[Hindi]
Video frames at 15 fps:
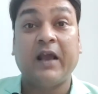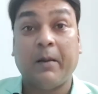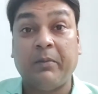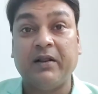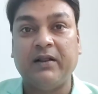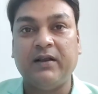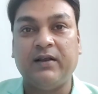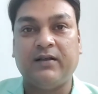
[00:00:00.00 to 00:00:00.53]
या
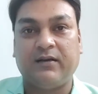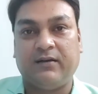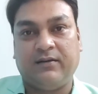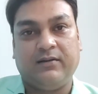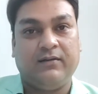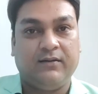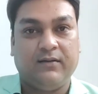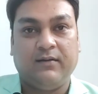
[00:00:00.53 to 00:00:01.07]
बंदी
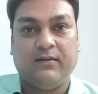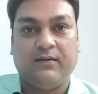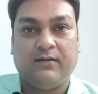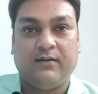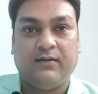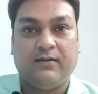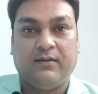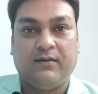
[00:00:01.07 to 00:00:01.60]

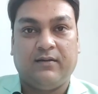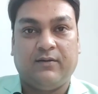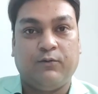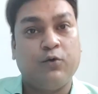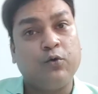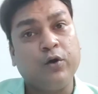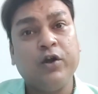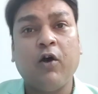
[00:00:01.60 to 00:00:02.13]

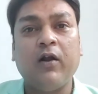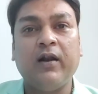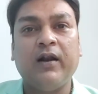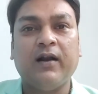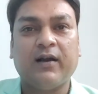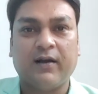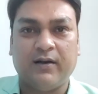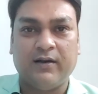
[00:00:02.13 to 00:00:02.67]
थी कोई और
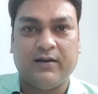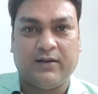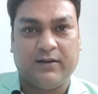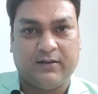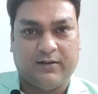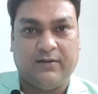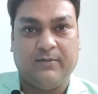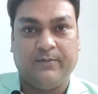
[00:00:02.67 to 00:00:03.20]
लड़का लड़की